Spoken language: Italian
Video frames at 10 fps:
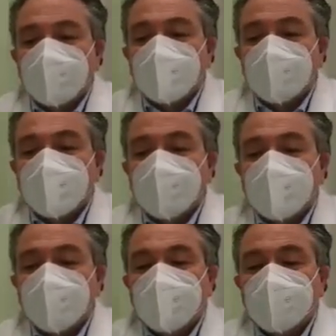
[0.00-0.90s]

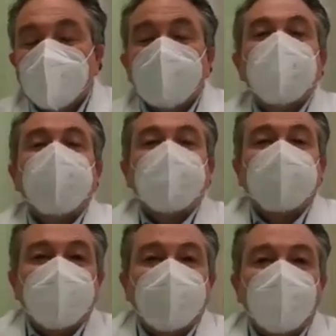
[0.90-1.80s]
Eh, anche
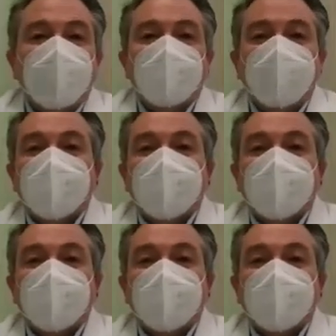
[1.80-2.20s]
perché con...